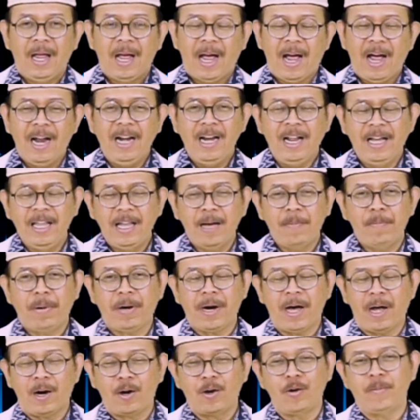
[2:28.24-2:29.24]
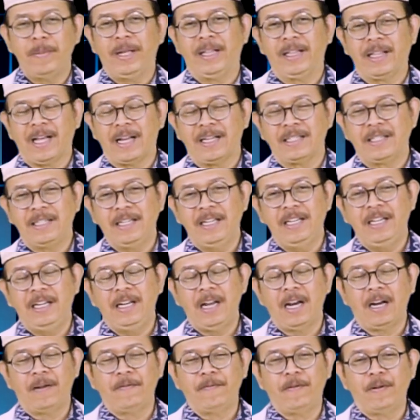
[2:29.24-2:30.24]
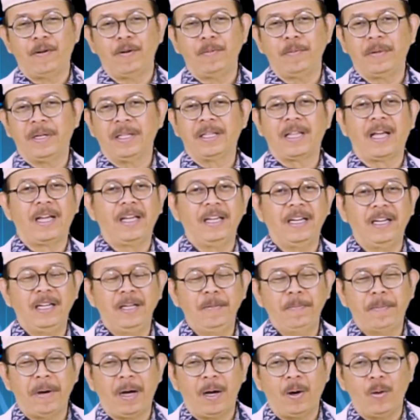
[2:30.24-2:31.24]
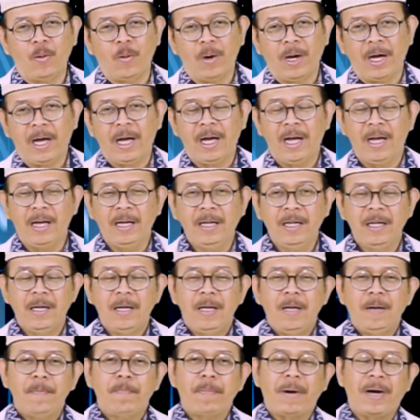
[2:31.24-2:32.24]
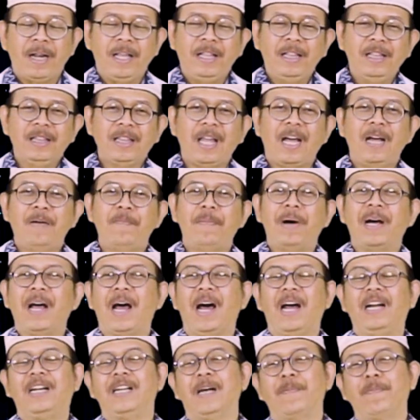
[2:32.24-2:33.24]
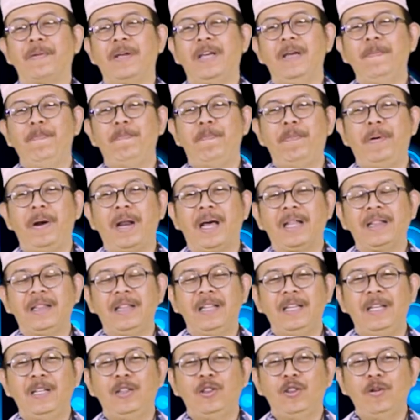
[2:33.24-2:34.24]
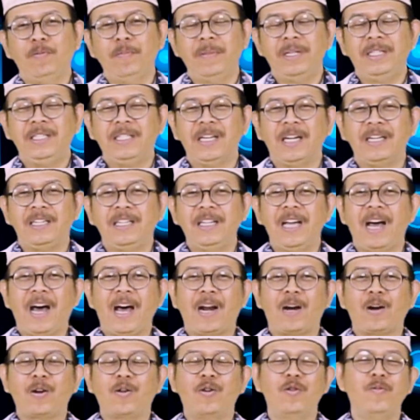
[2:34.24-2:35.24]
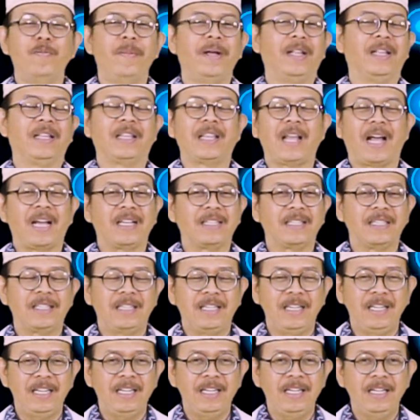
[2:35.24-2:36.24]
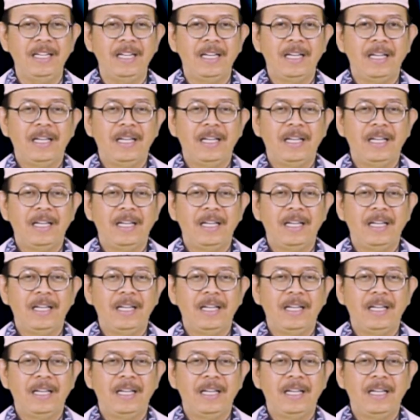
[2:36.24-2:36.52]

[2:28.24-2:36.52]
Ada yang berargumentasi di dalam forum kita ini bahwa perintah menghadap kiblat itu menjadi argumentasi